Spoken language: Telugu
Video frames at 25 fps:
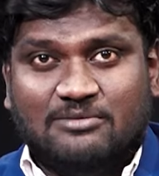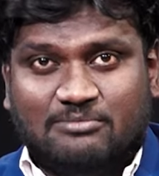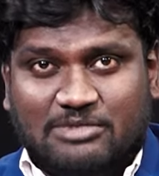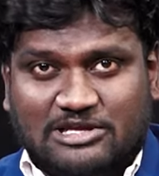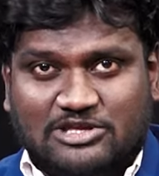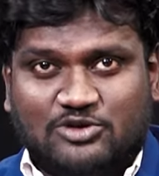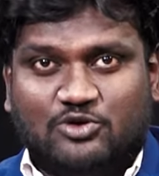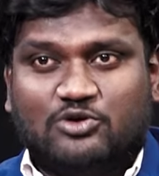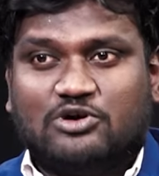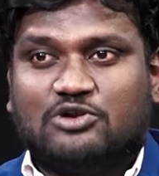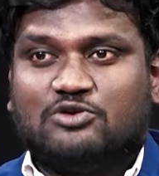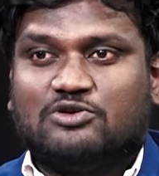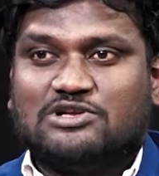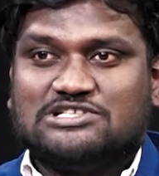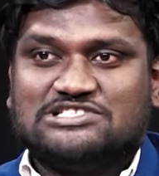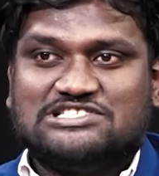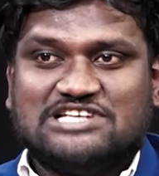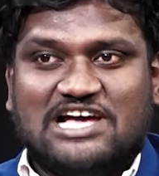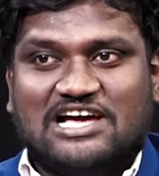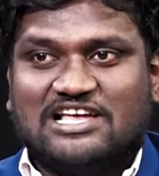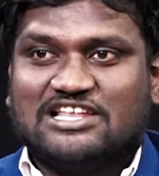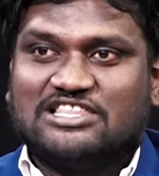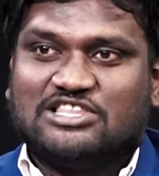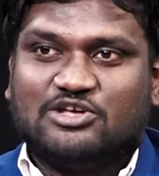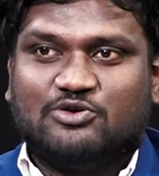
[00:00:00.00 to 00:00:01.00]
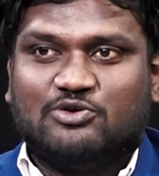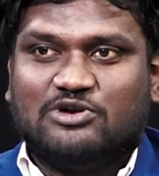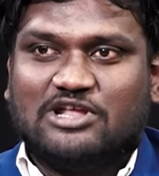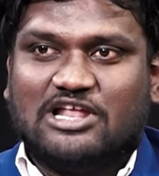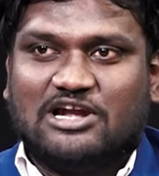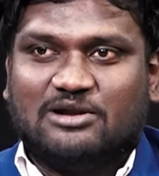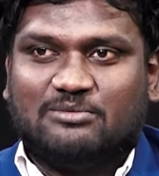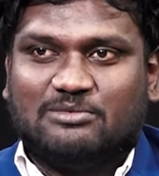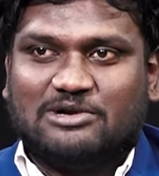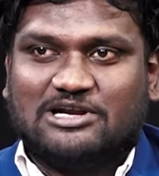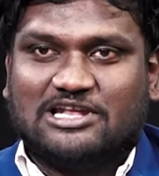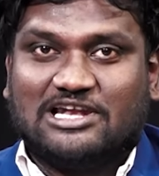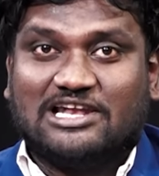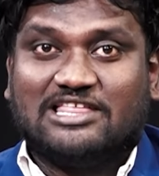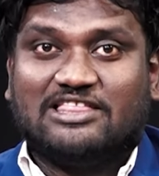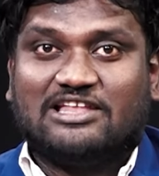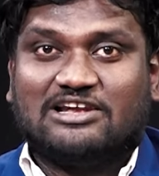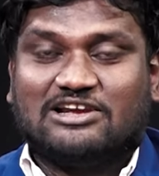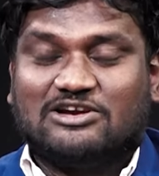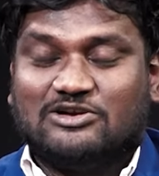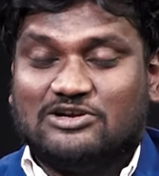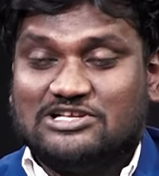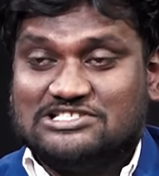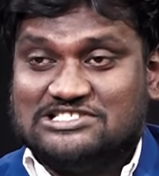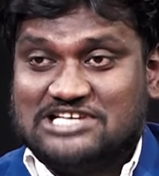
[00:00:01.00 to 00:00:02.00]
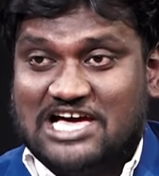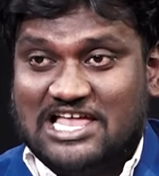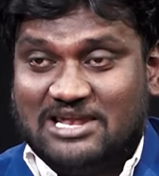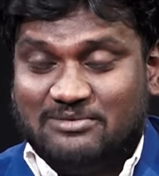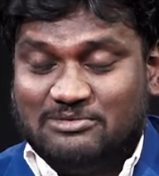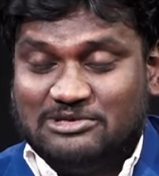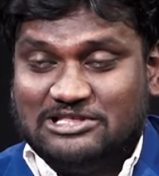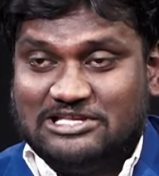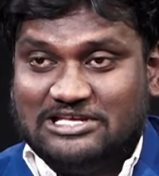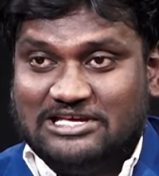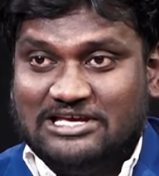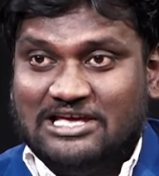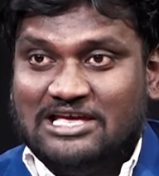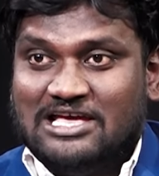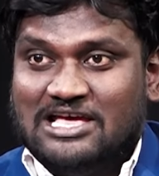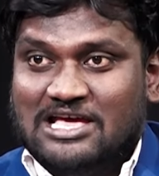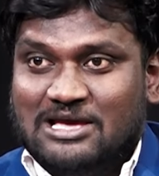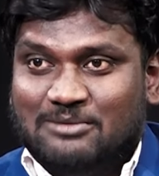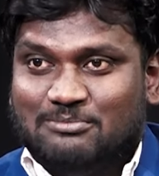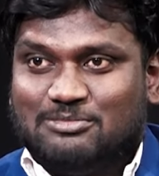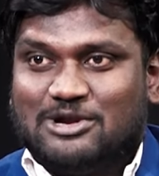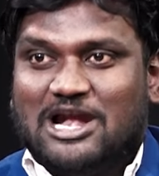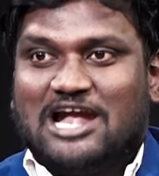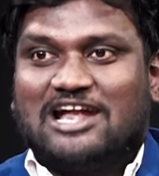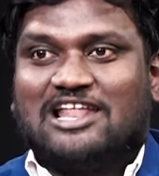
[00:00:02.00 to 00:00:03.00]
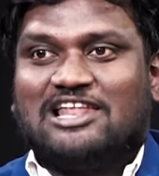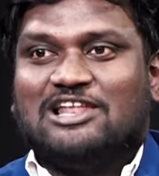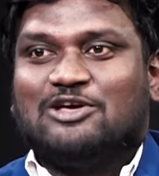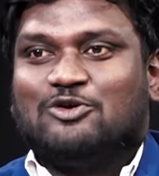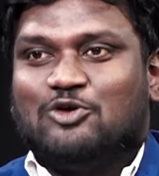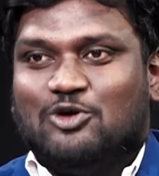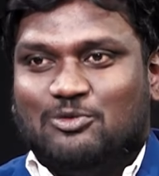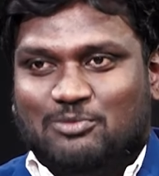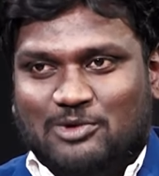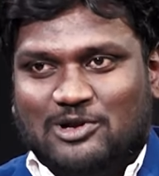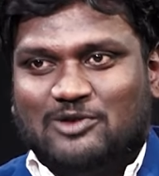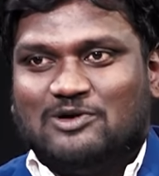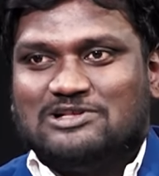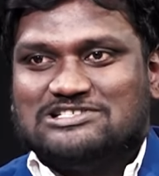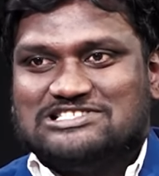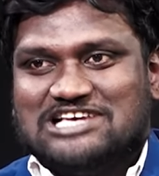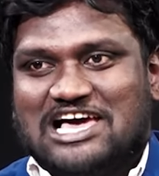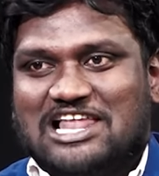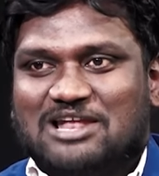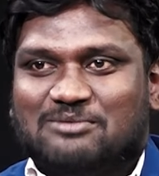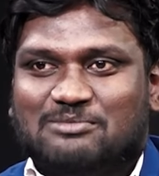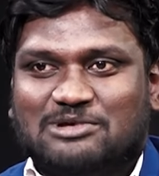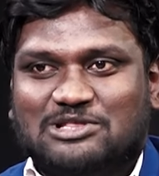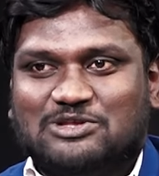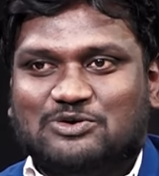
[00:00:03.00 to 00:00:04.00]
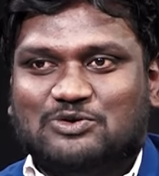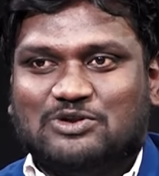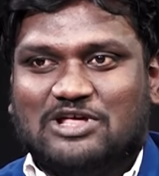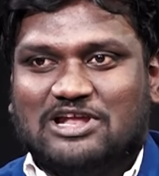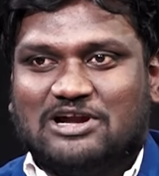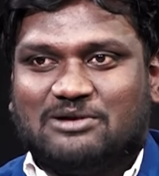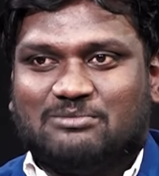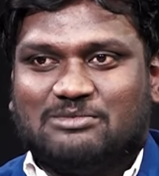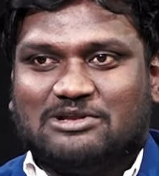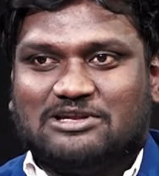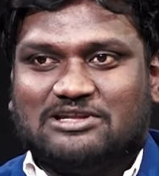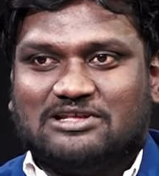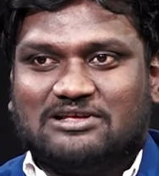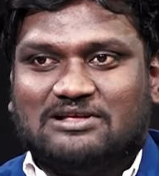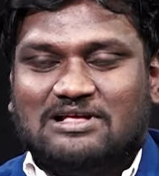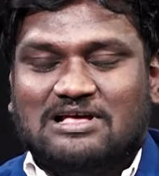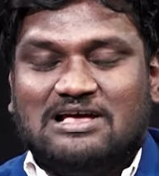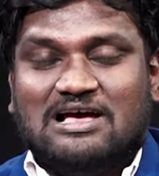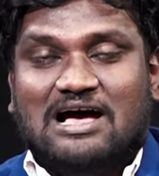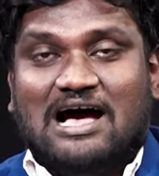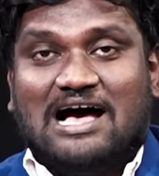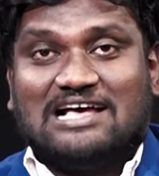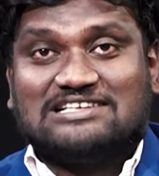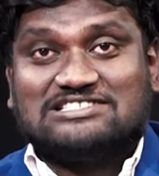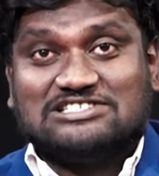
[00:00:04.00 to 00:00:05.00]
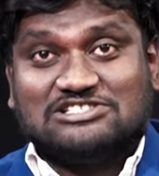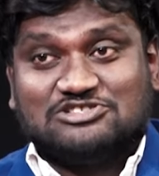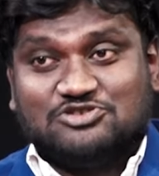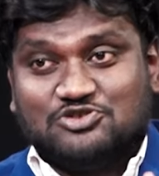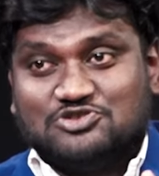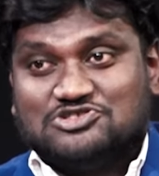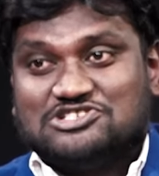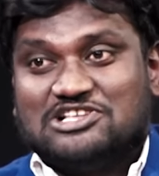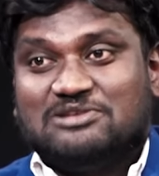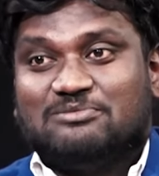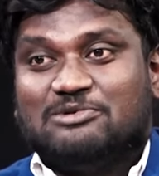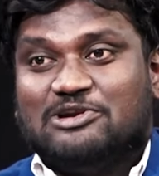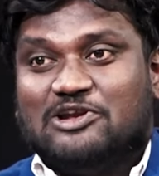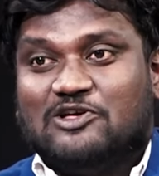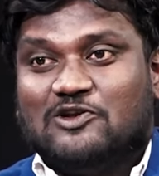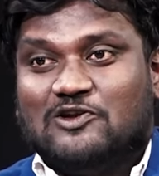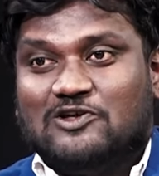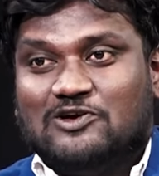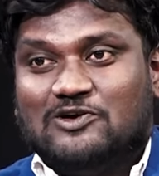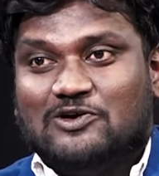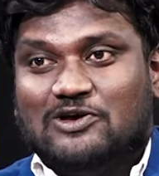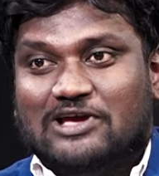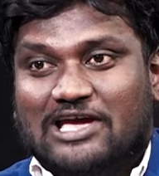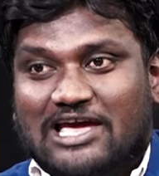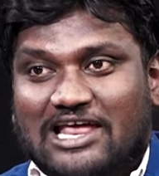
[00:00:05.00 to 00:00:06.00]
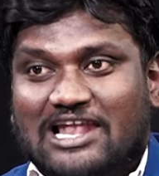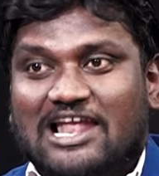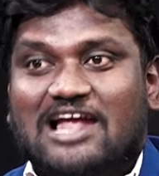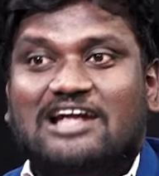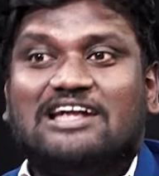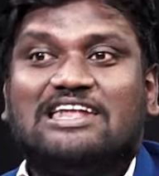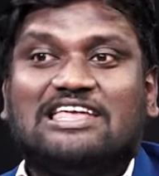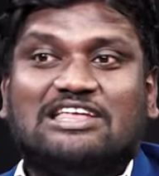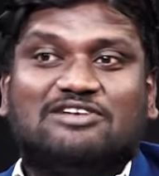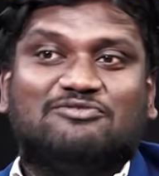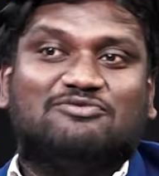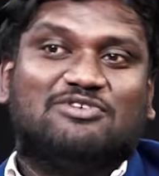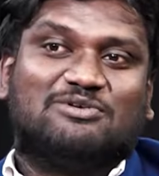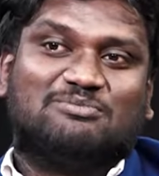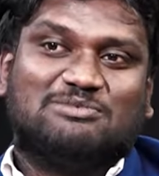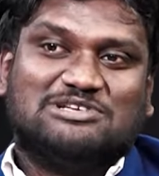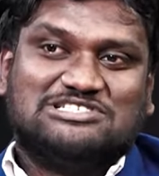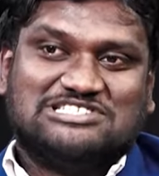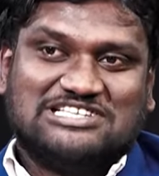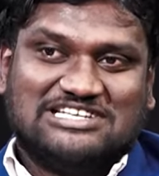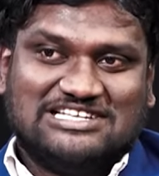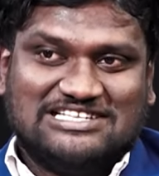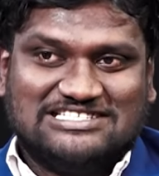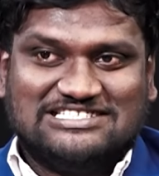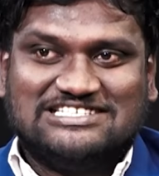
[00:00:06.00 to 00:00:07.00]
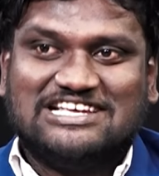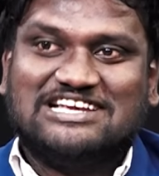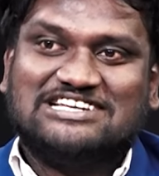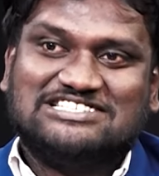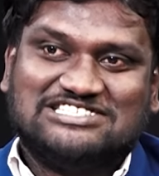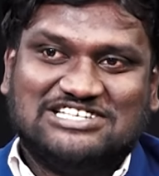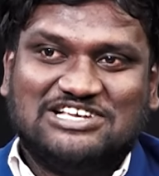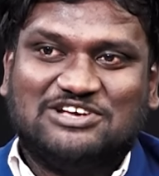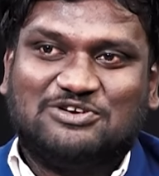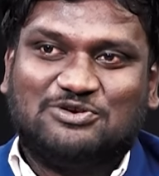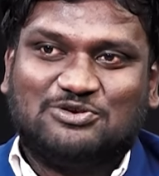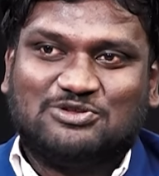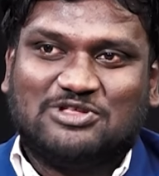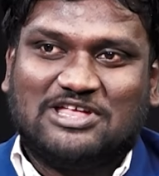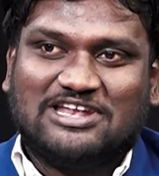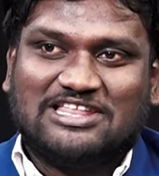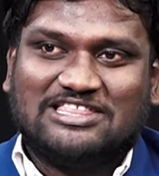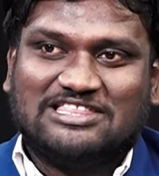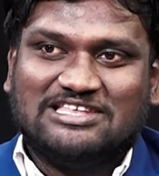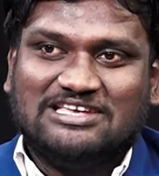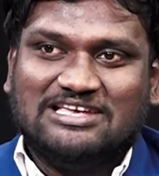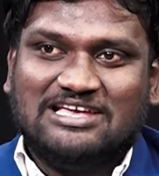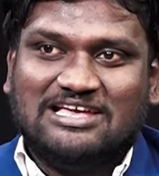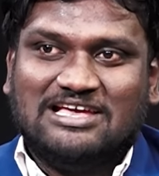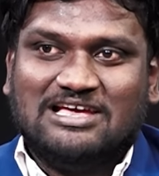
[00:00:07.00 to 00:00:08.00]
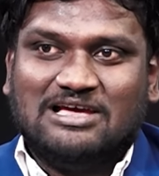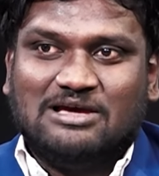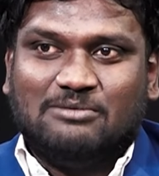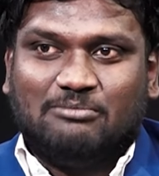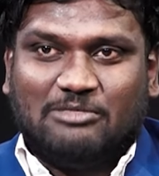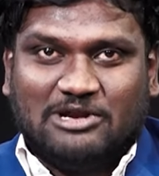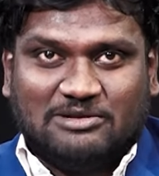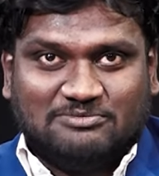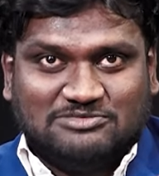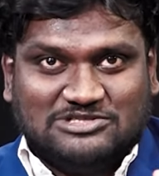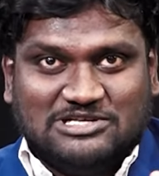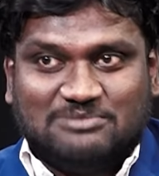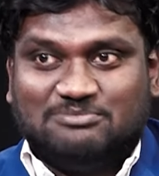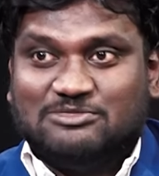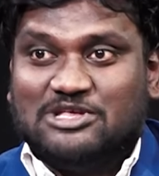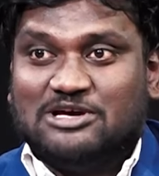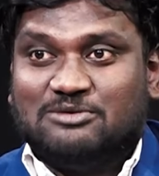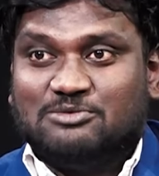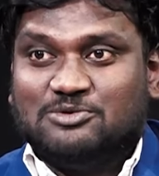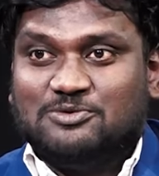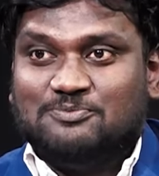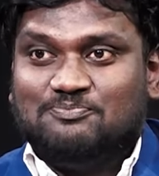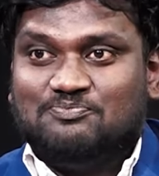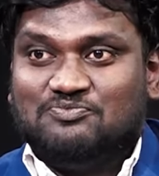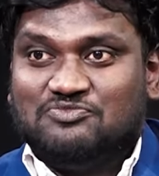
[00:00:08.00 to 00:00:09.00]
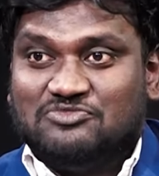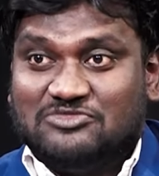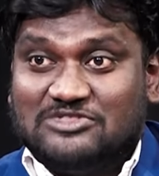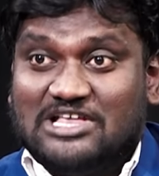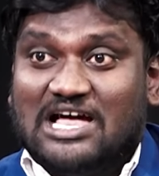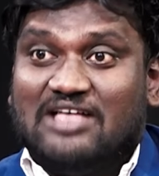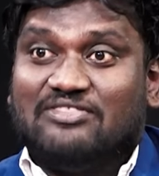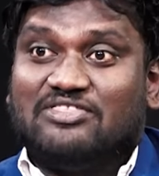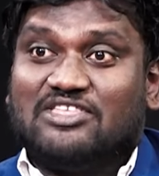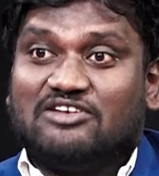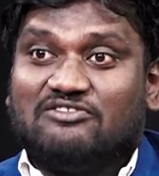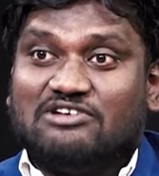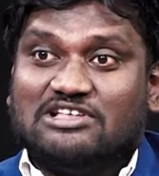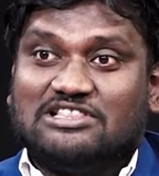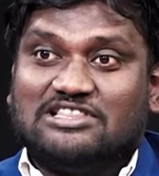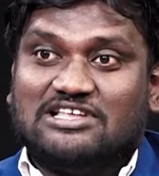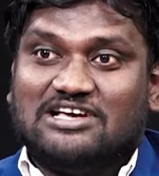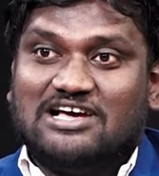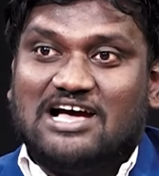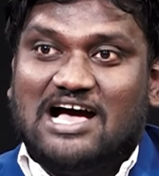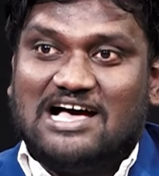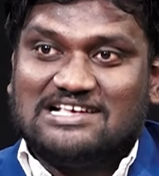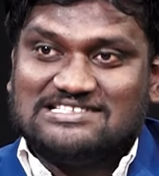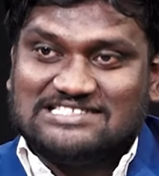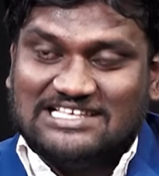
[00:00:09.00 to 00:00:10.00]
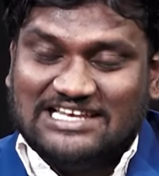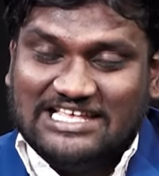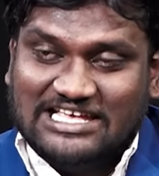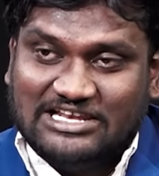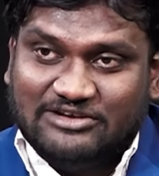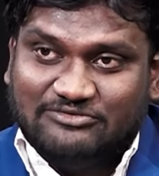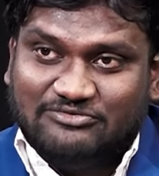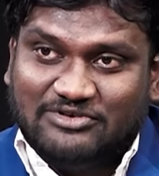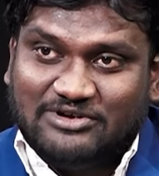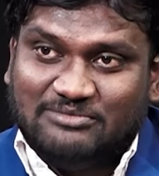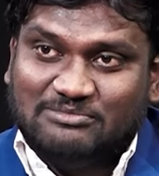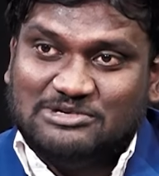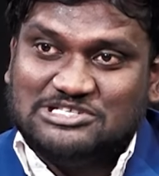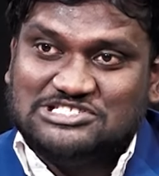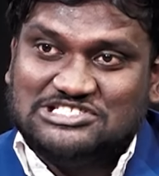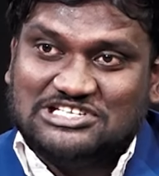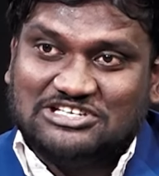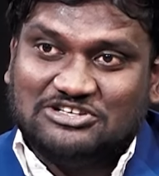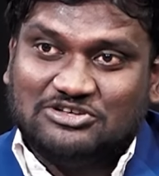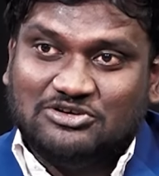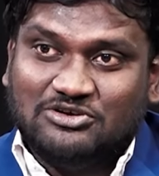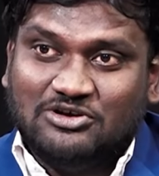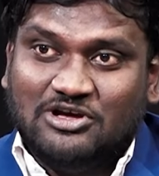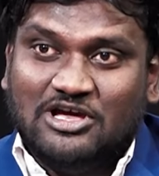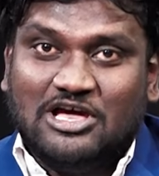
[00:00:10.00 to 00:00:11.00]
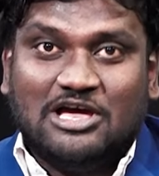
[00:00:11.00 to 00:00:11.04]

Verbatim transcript: ప్రతి ఒక్కరు కూడా జాగ్రత్తగా ఉండాలన్నమాట లేదనుకుంటే చాలామంది ప్రాణాలు కోల్పోయిన వాళ్ళు చాలామంది ఉన్నారనమాట అసలు సోషల్ మీడియాలో ఎలాంటి ఇన్ఫర్మేషన్ని షేర్ చేయకూడదు అనేది మనం చెప్దాము దాని తర్వాత అసలు ఈ ఇన్ఫర్మేషన్